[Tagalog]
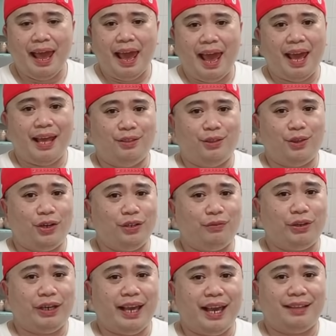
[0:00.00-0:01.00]
And don't
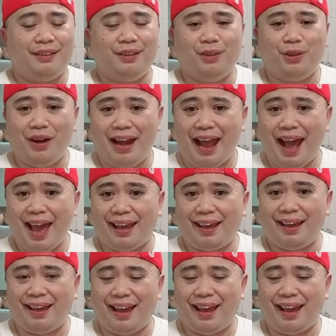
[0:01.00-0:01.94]
forget to like